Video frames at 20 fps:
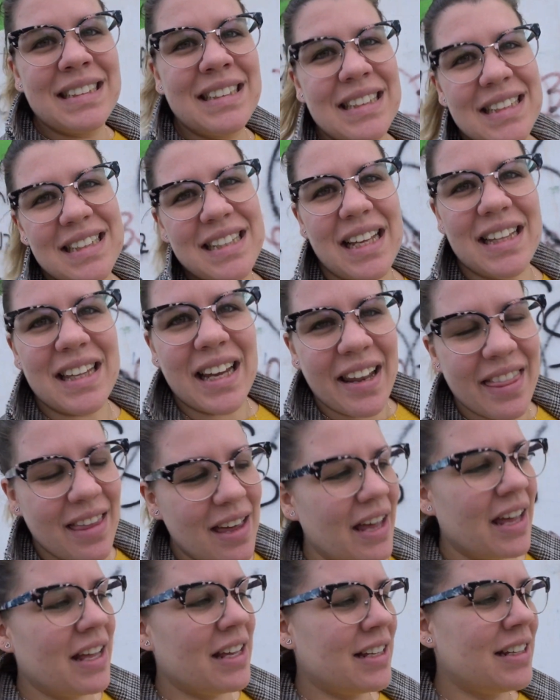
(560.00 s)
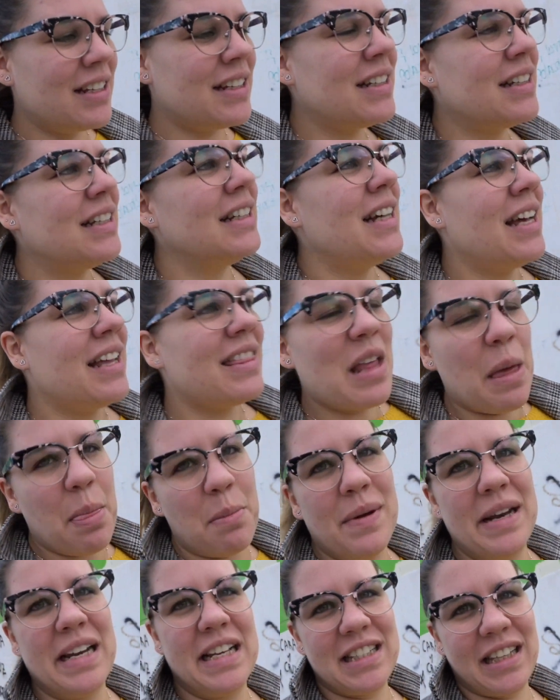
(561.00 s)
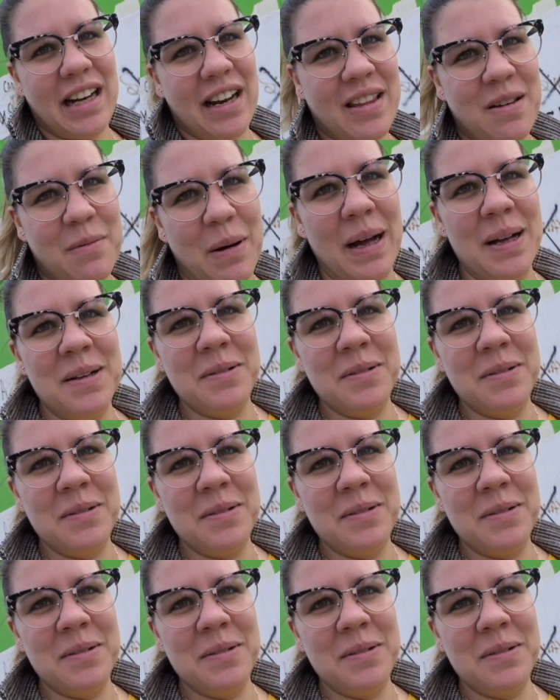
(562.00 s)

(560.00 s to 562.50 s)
esta tarde la administrativa.